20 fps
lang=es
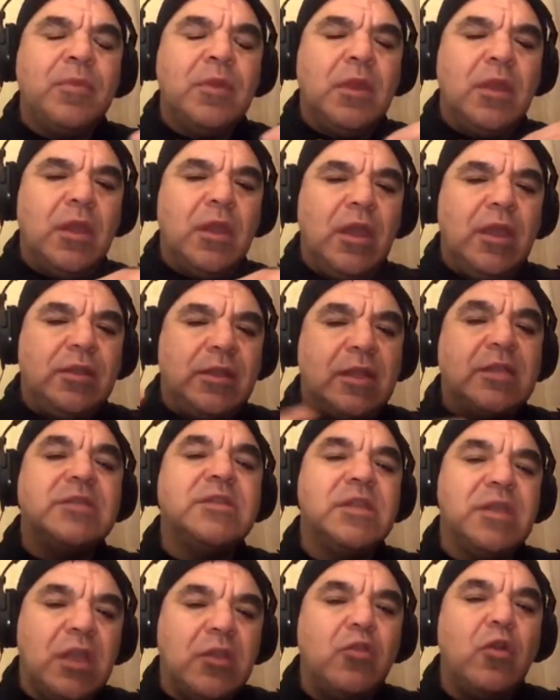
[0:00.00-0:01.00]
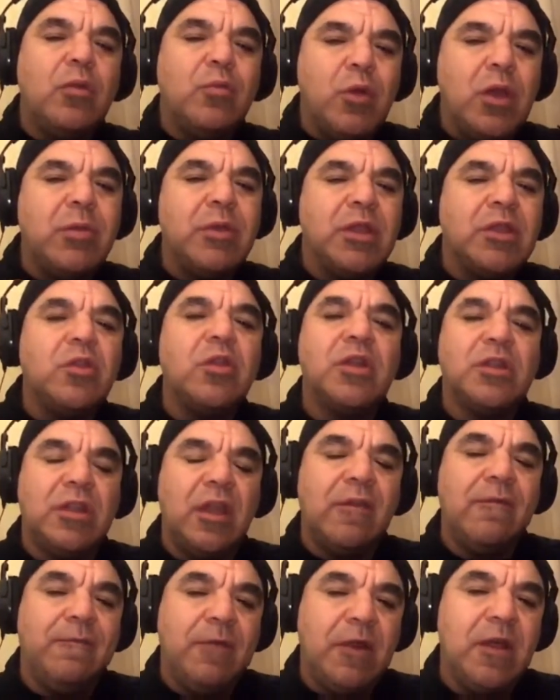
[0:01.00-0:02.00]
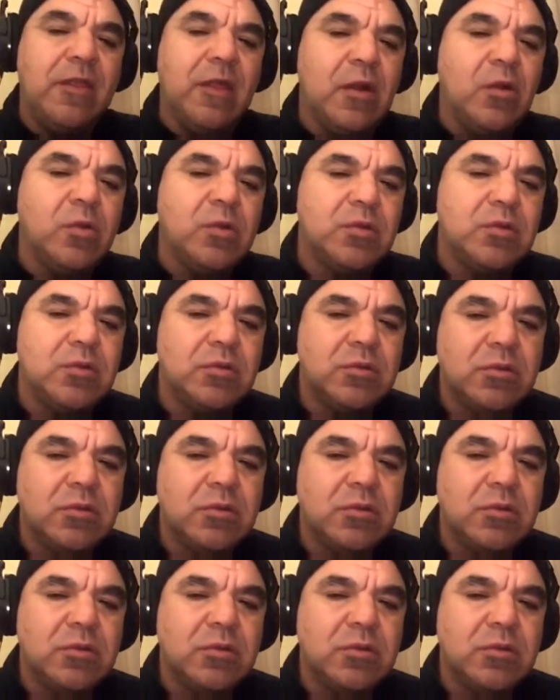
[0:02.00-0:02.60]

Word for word: están siguiendo el movimiento de estas esferas de luz.